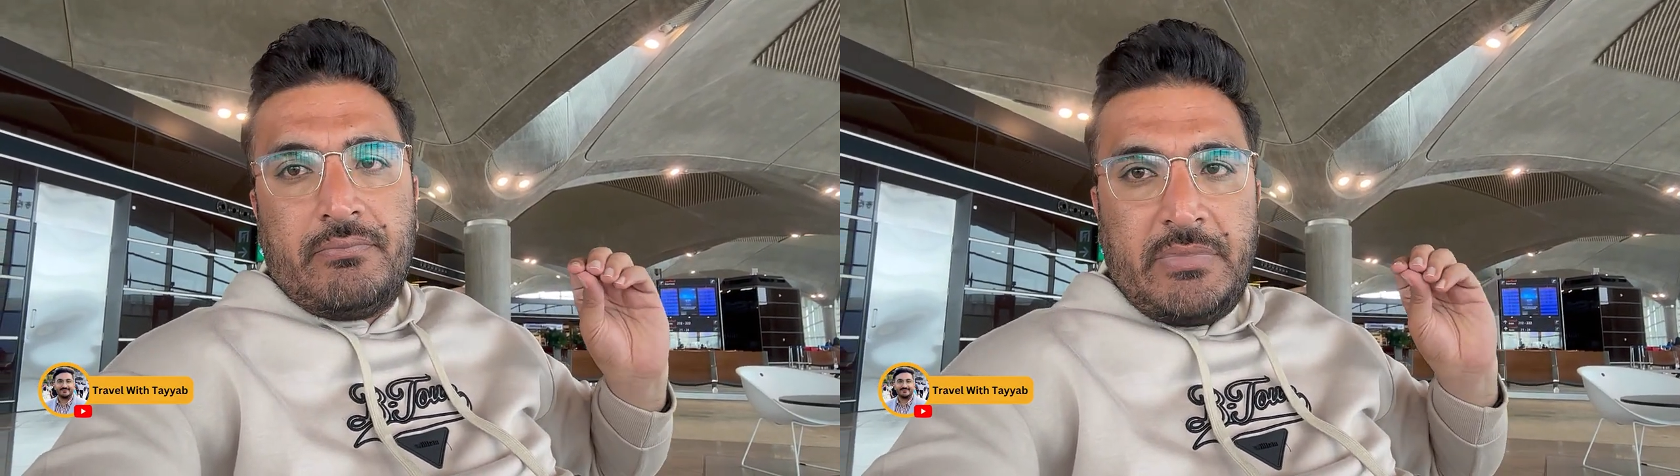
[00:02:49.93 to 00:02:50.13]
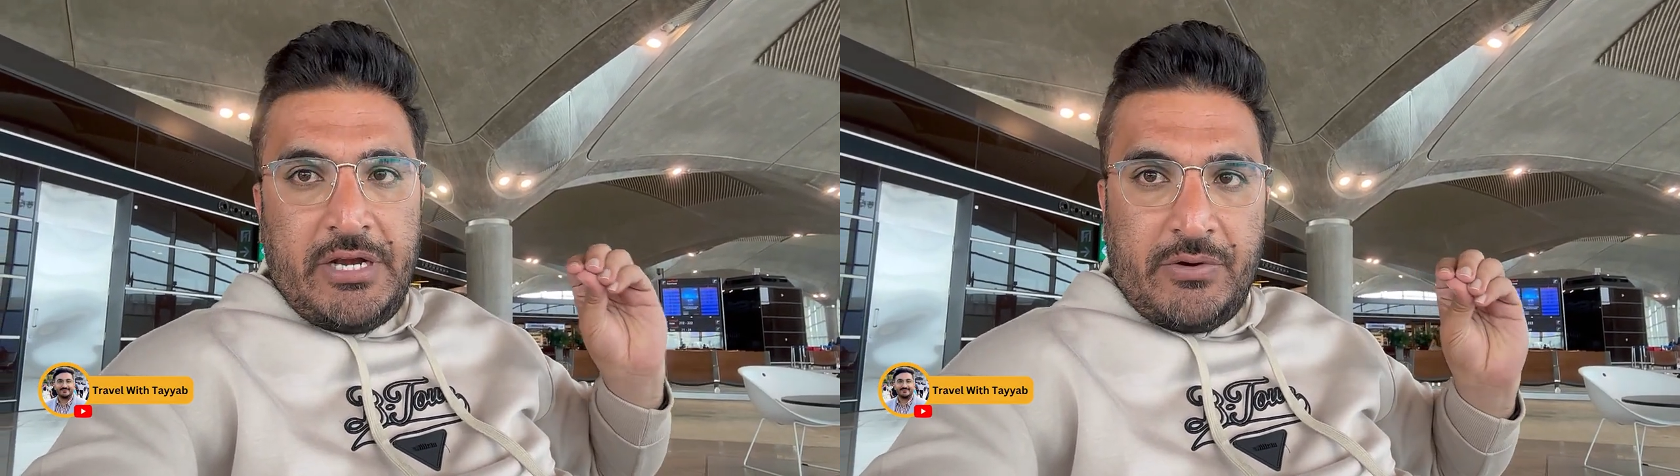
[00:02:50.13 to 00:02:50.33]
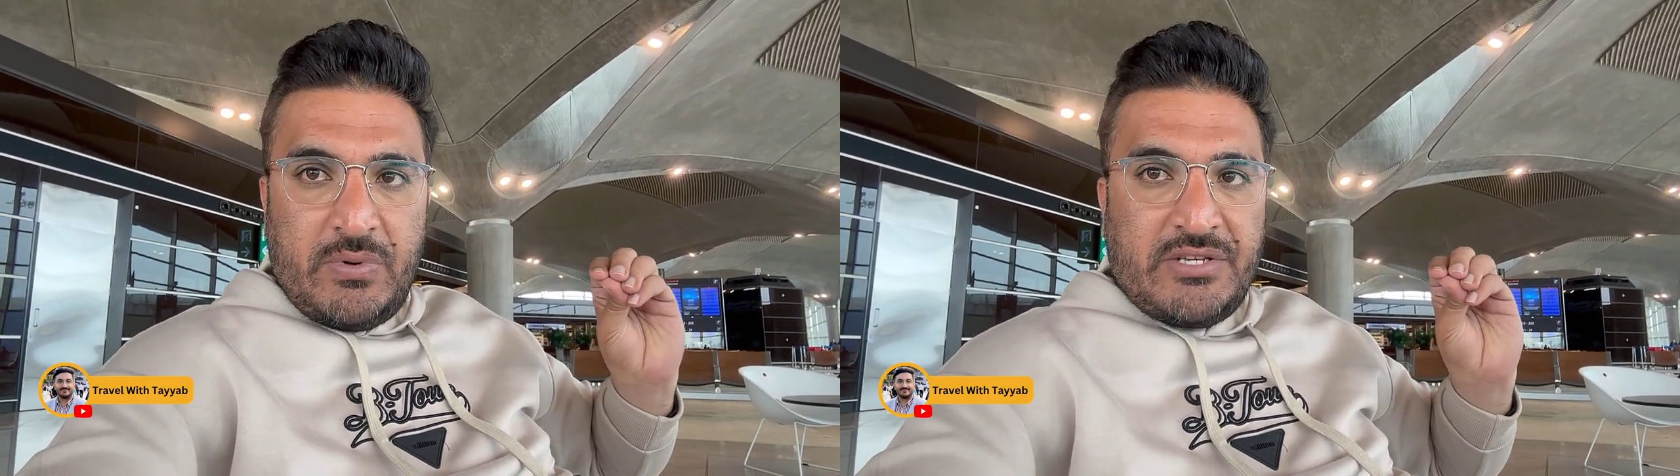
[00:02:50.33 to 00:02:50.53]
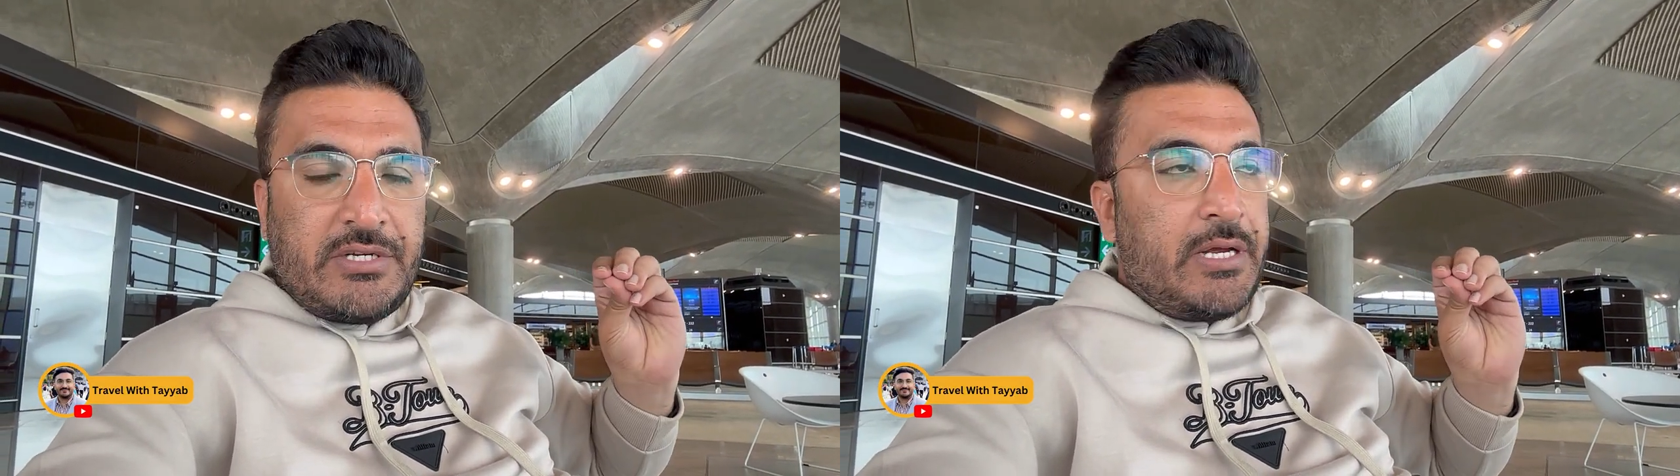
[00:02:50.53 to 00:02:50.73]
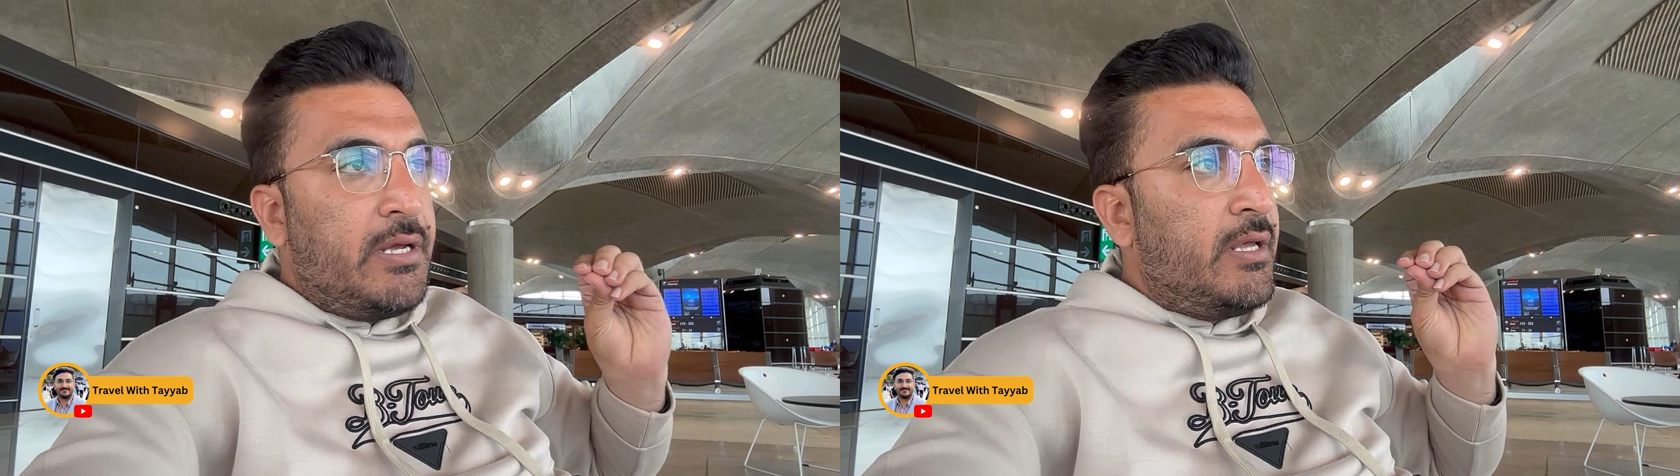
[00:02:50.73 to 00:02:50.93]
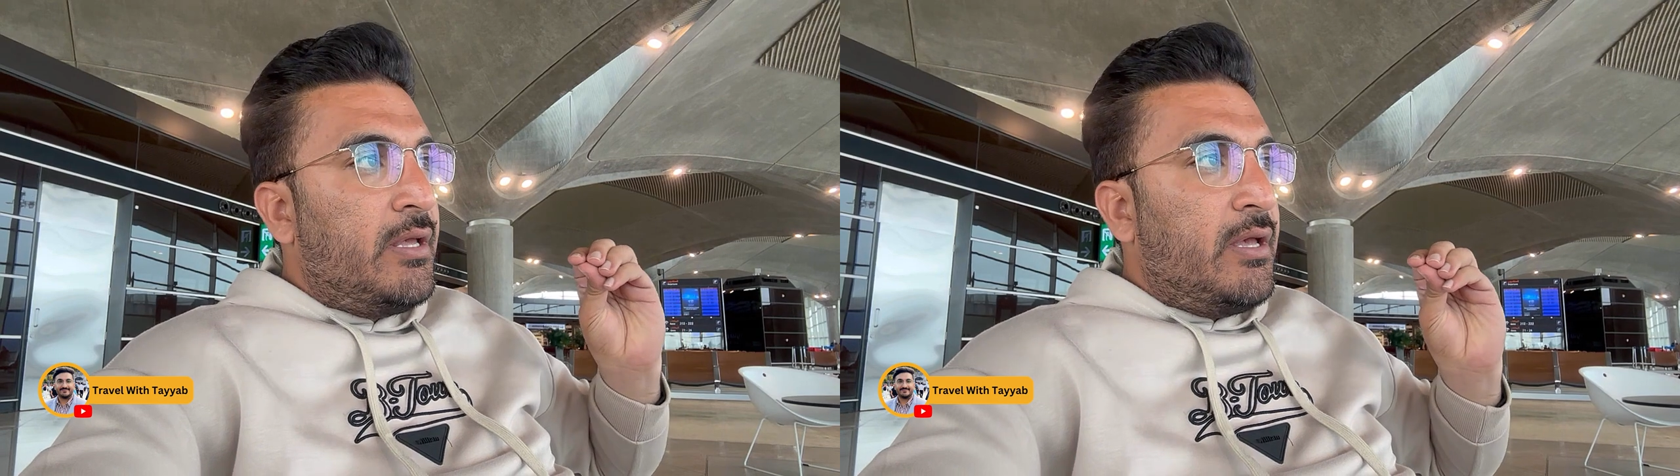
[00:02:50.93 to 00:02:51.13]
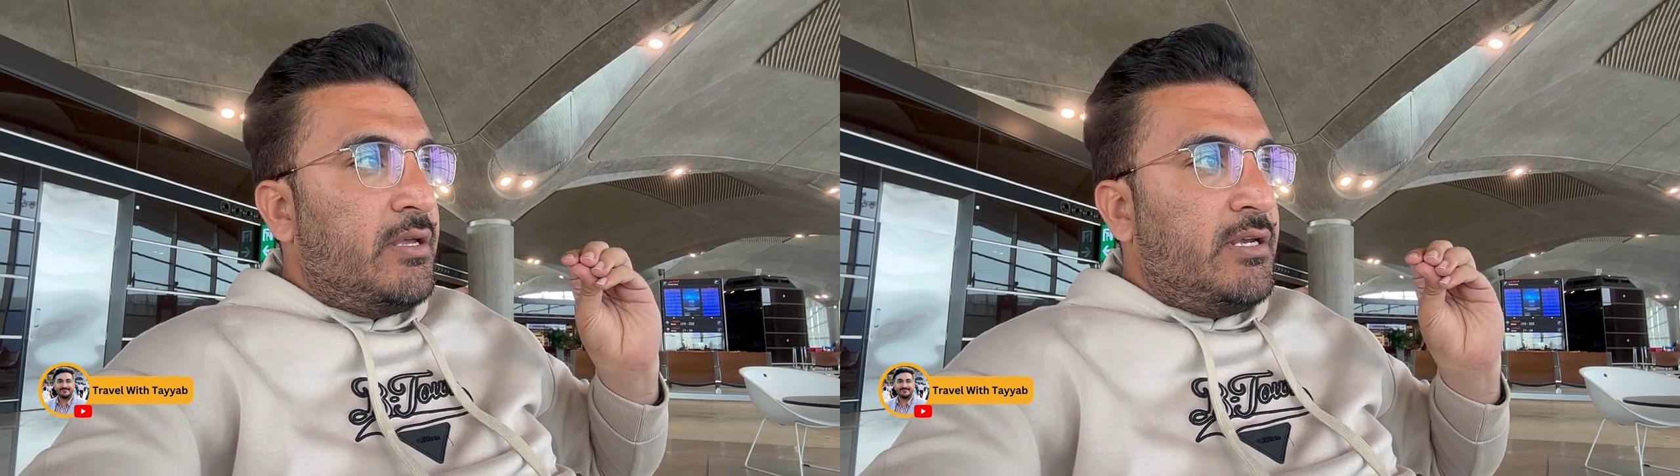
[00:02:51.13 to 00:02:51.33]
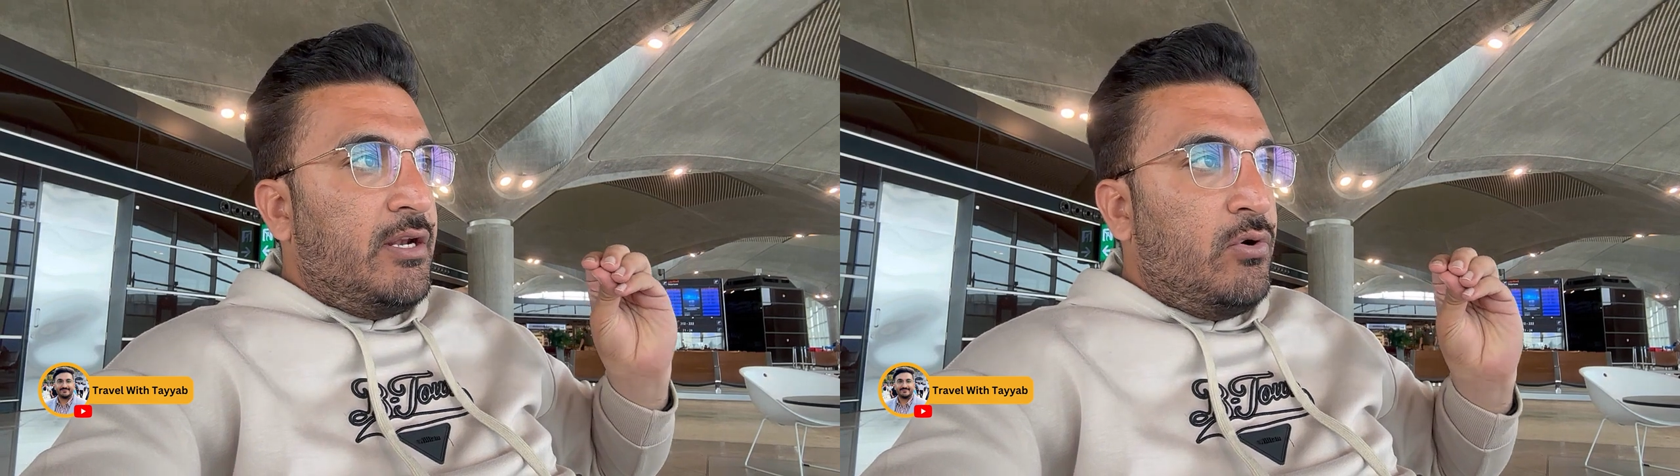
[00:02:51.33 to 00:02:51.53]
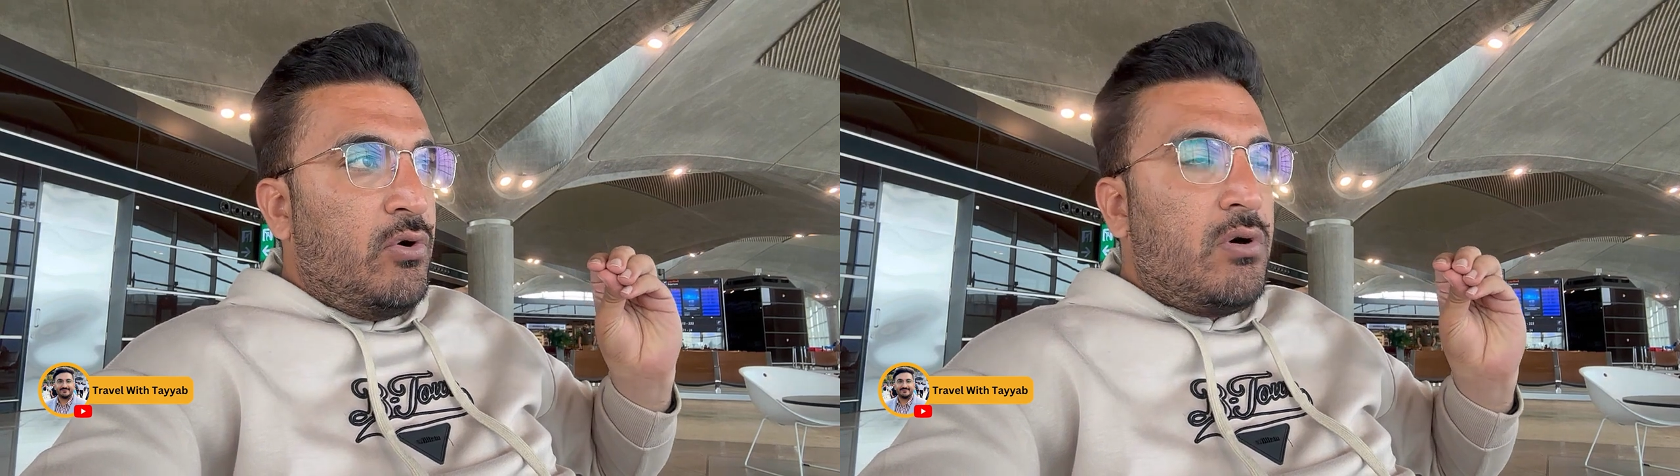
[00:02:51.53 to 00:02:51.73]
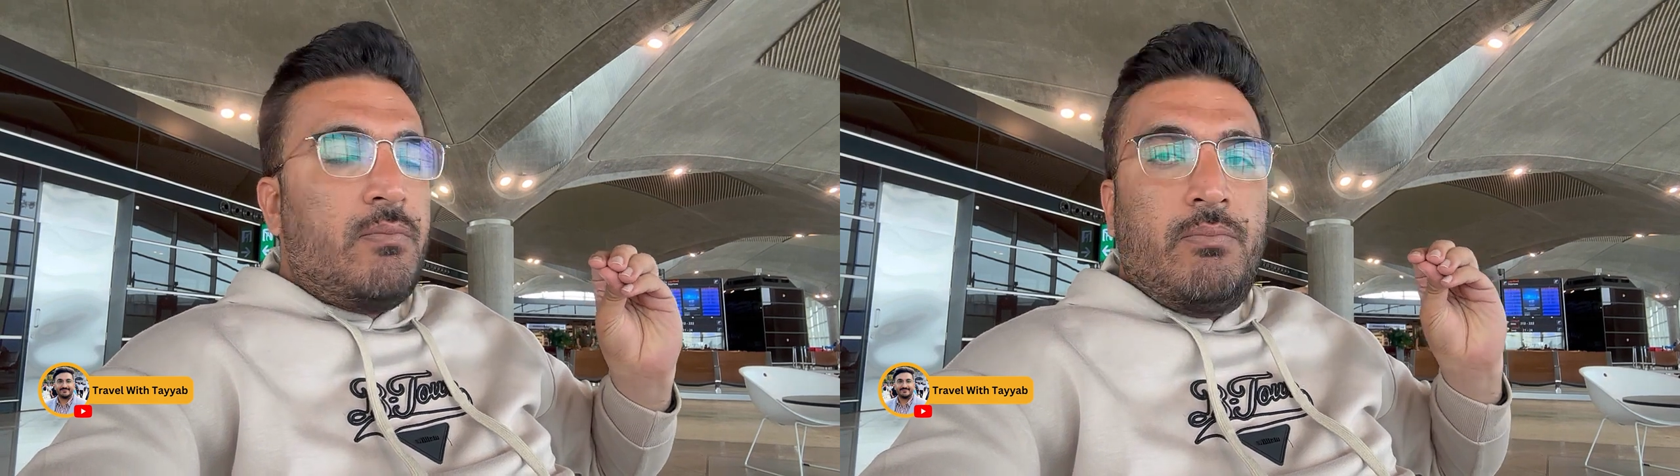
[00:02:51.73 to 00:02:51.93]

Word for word: मेरी रिक्वेस्ट है ये लोग